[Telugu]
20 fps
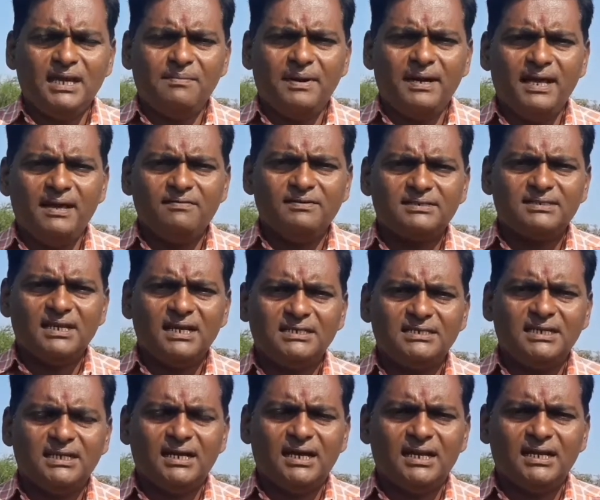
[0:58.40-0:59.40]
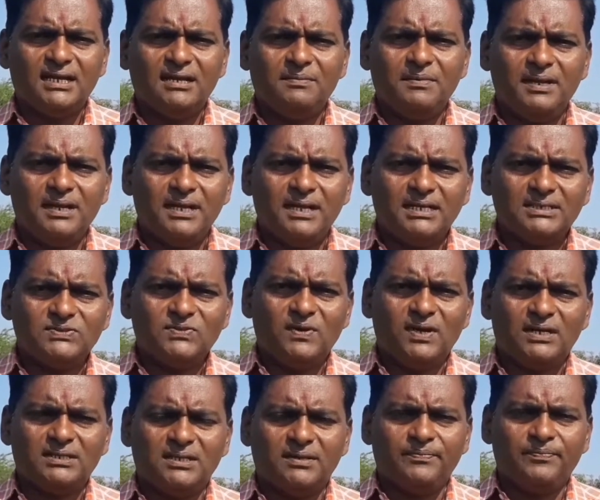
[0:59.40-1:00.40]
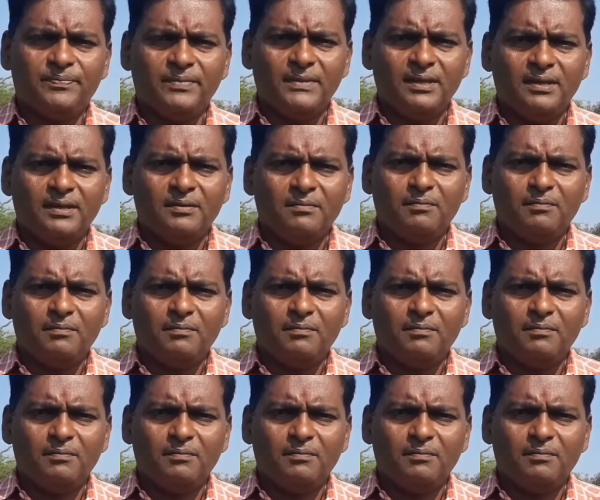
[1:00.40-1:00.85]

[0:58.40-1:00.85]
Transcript: నమస్తే మడే విశ్లేషణ కార్యక్రమానికి స్వాగతం